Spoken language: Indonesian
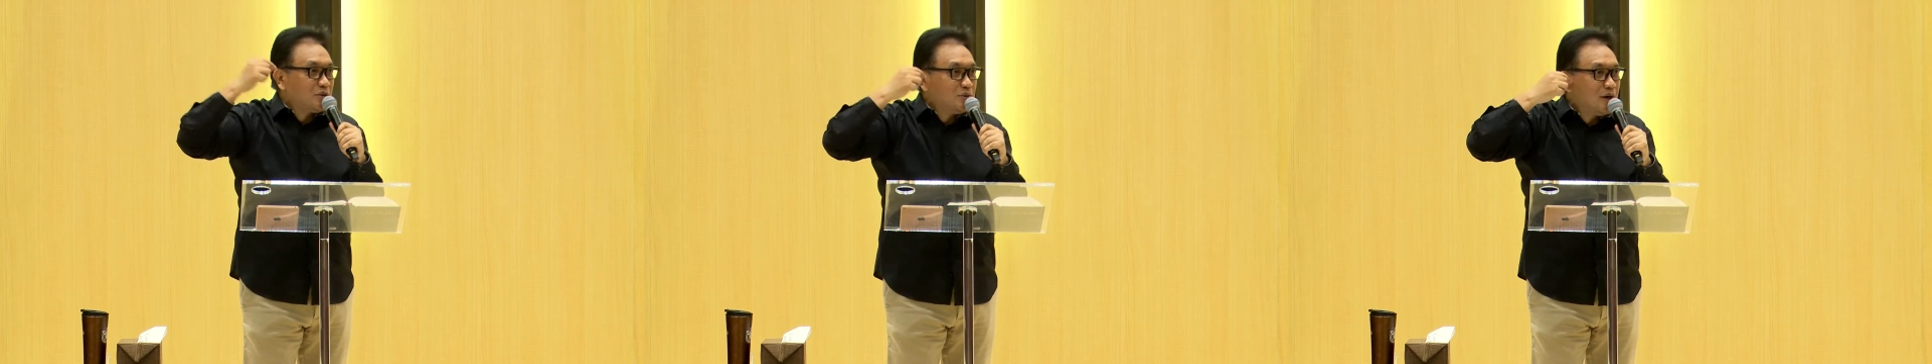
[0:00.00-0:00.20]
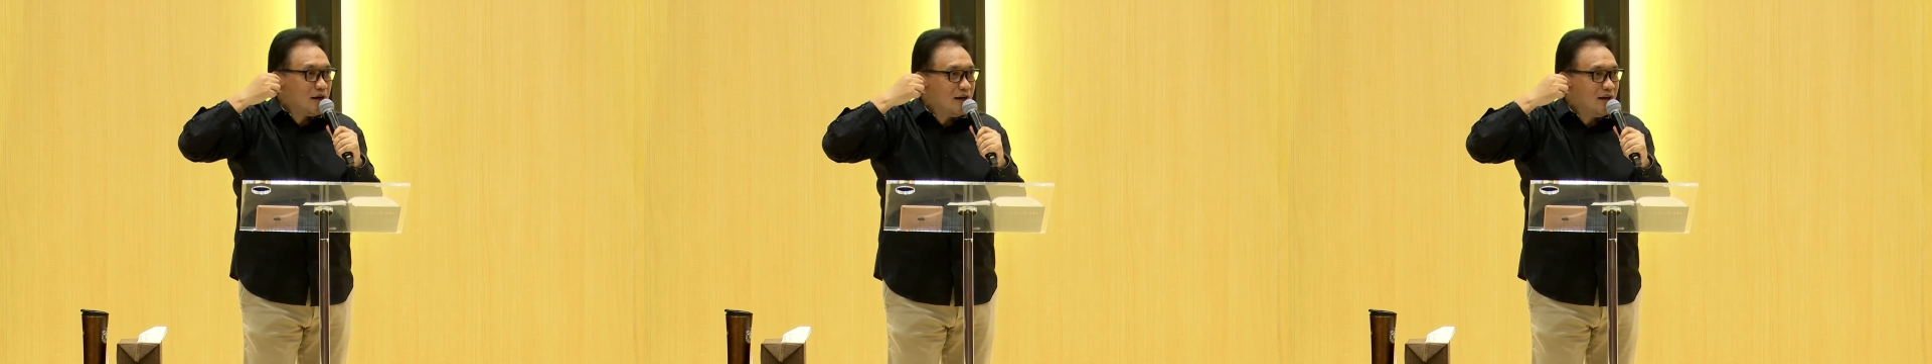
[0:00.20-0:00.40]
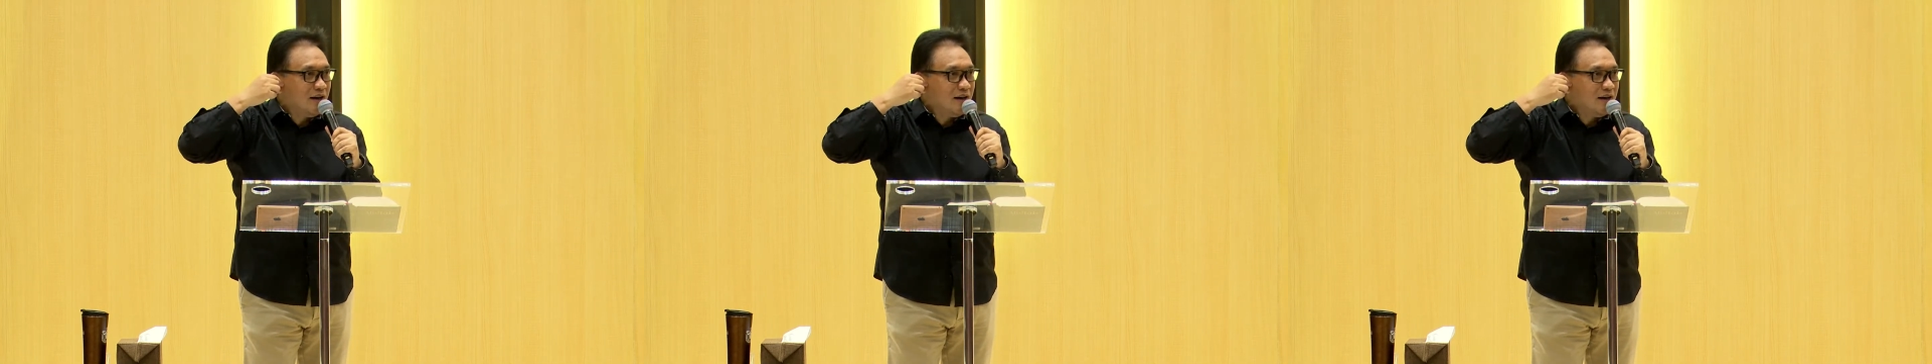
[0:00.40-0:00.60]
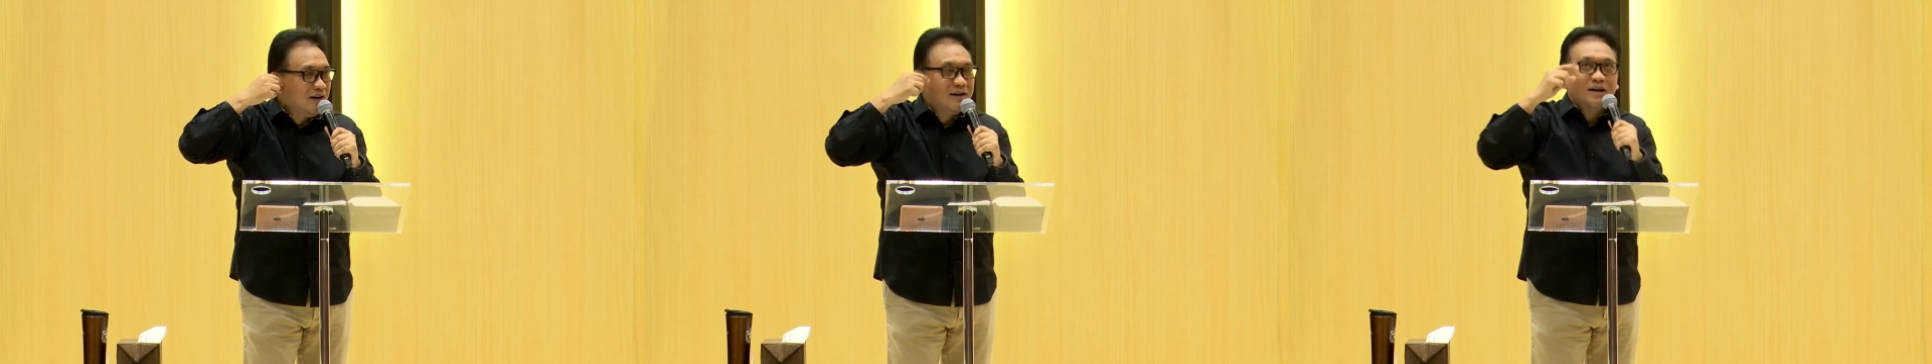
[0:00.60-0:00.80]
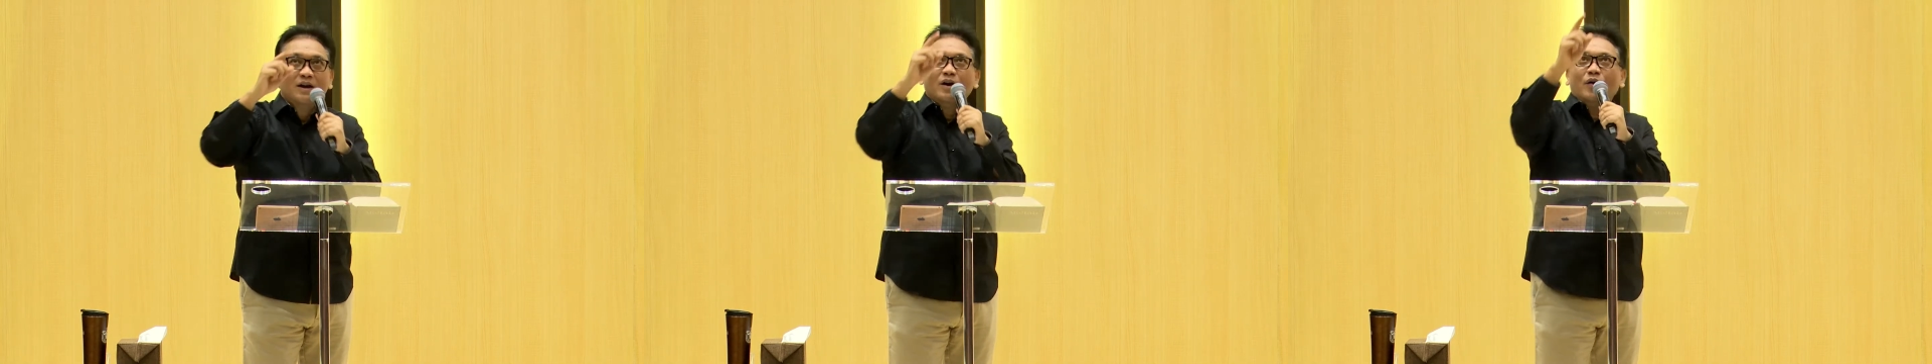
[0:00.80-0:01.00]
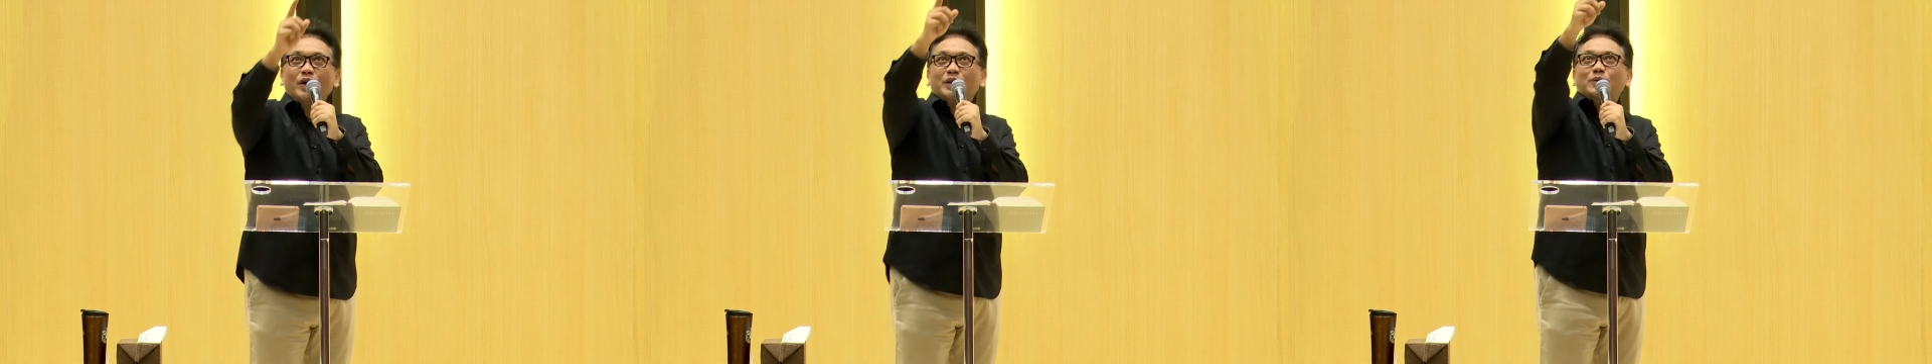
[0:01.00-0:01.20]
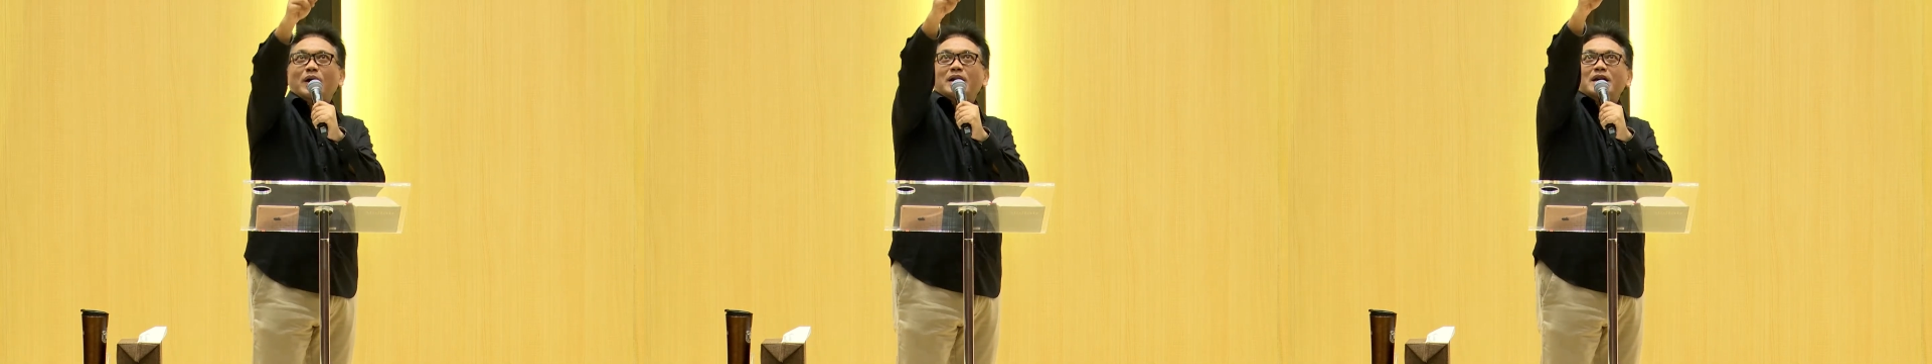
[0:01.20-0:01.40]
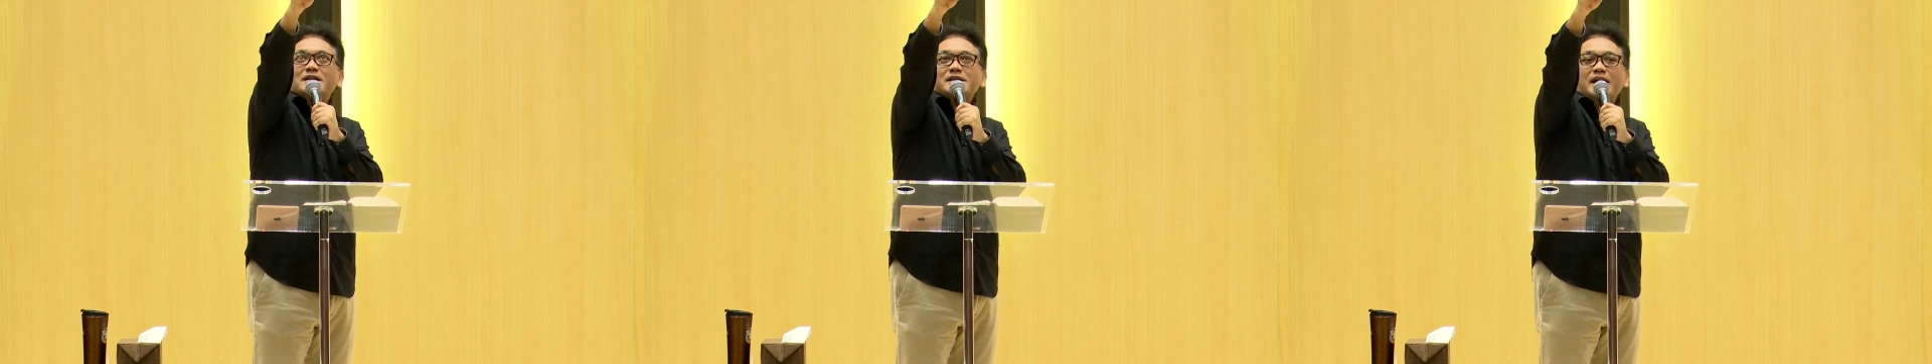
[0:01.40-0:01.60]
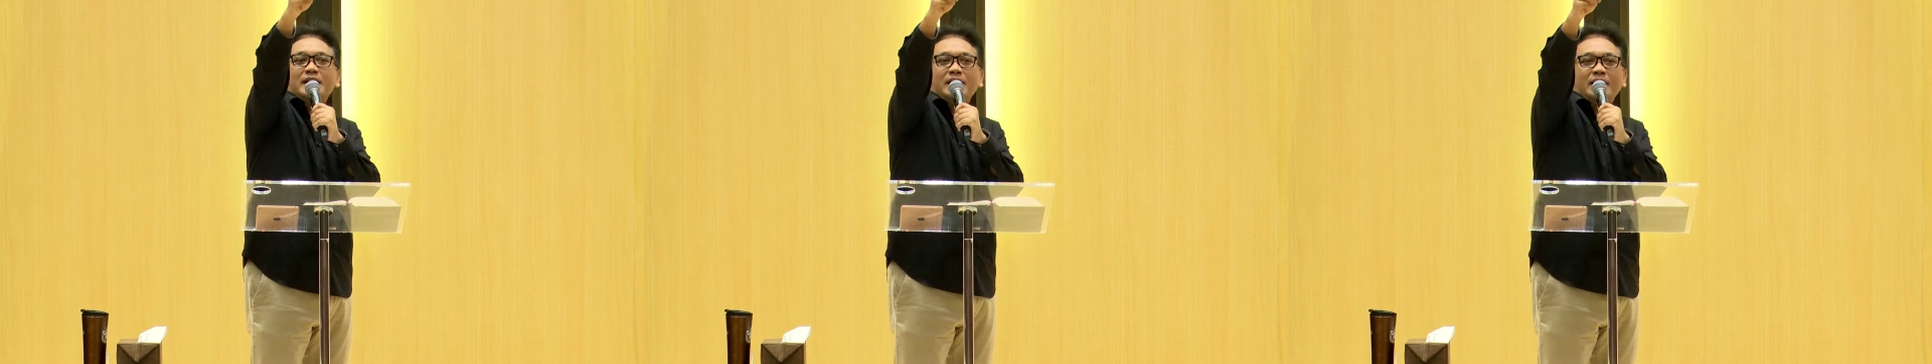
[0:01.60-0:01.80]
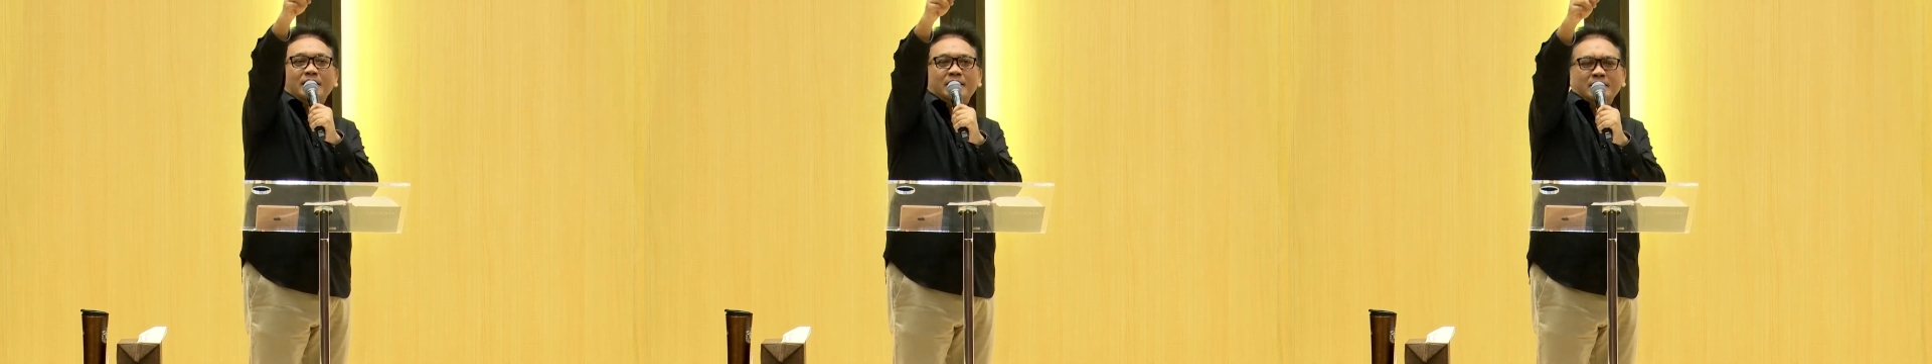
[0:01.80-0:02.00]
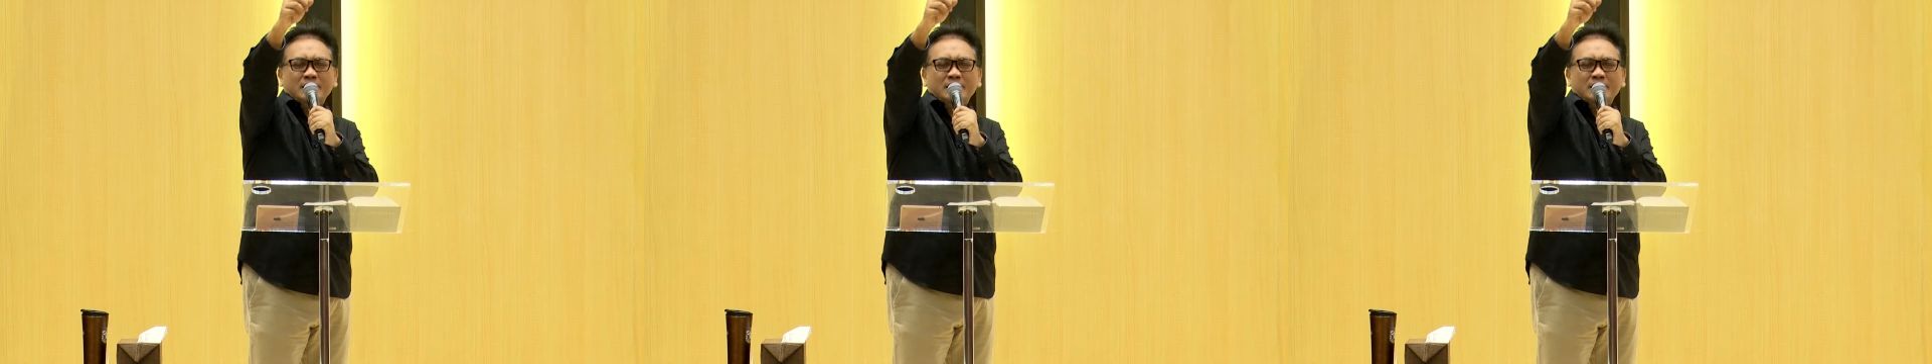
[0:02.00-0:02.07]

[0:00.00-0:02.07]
Tuhan. Oh itu anak saya.